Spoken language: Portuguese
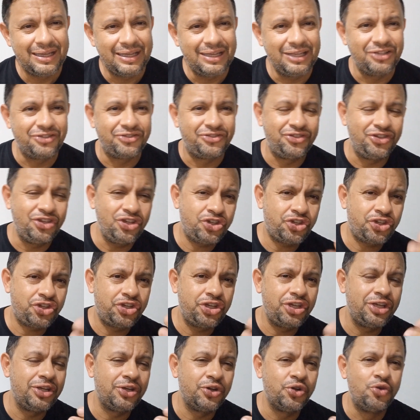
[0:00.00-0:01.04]

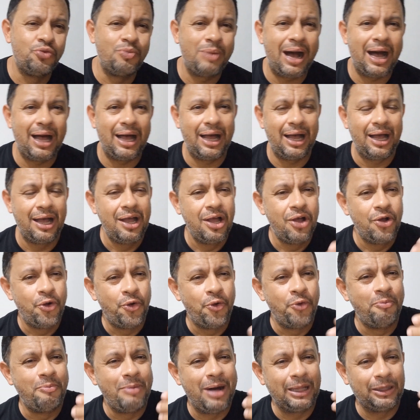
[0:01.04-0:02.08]
Existe uma,
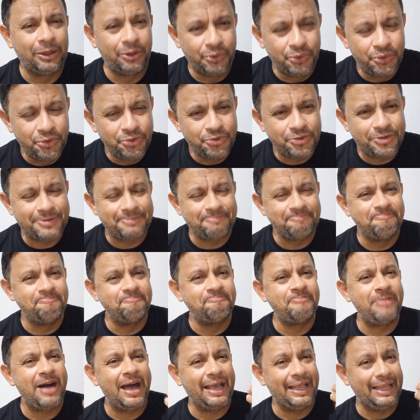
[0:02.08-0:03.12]
uma luz
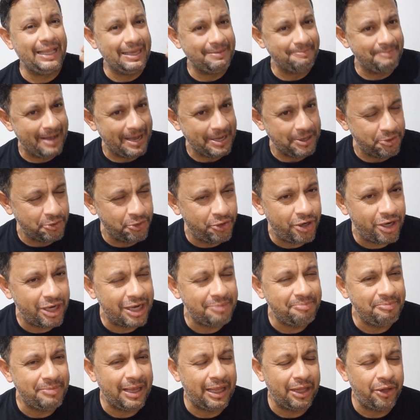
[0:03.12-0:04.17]
mai, maior
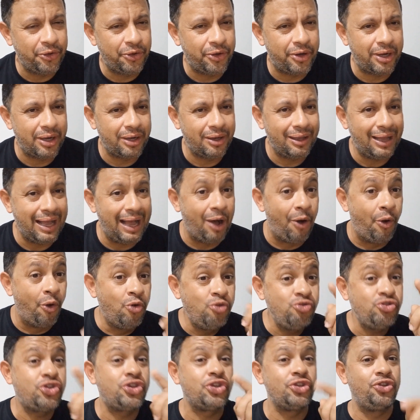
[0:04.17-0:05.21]
e melhor,
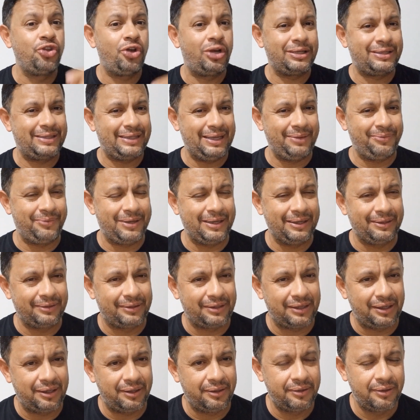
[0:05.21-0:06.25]
aonde nós temos que
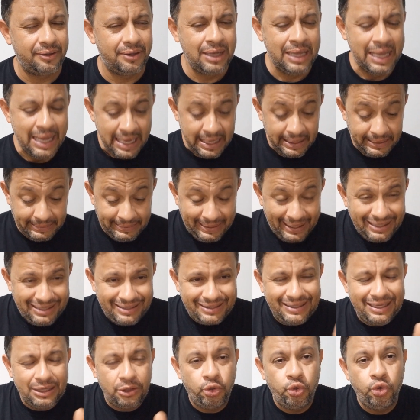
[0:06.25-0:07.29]
entrar. Nesse
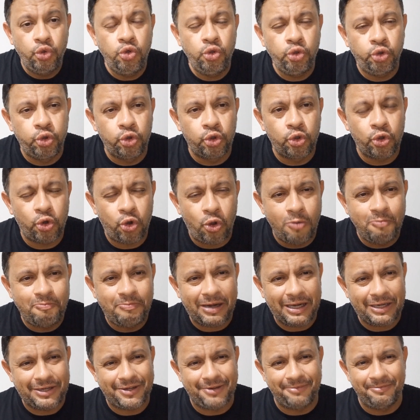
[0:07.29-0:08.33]
segundo
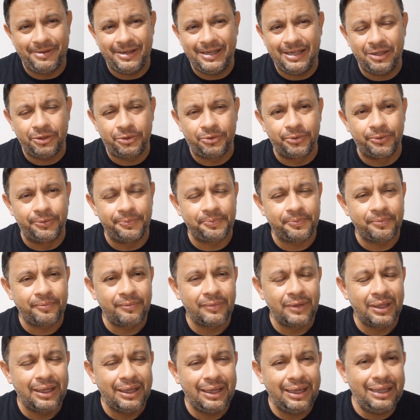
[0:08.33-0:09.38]
compartimento,
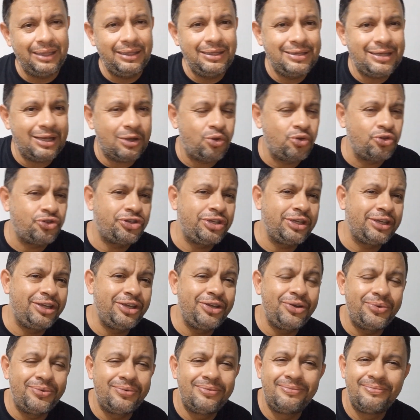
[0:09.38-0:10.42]
ele já
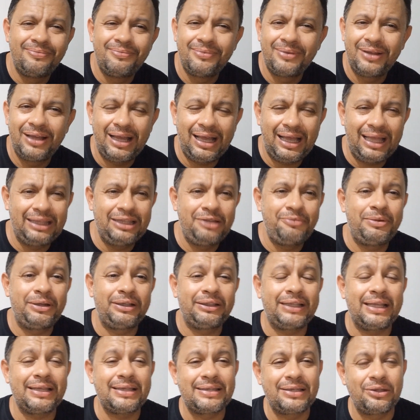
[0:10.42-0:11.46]
conseguiu a
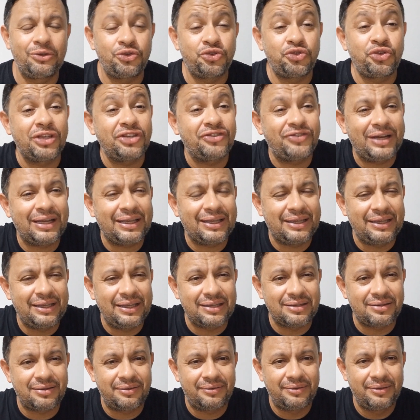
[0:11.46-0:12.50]
libertação de suas
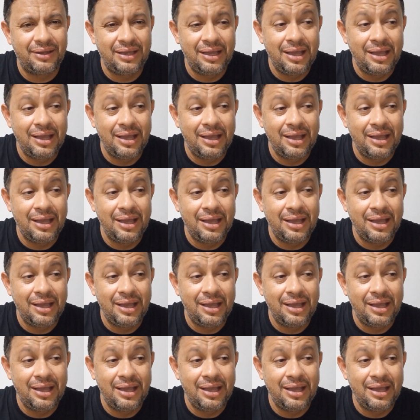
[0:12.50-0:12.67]
fraquezas.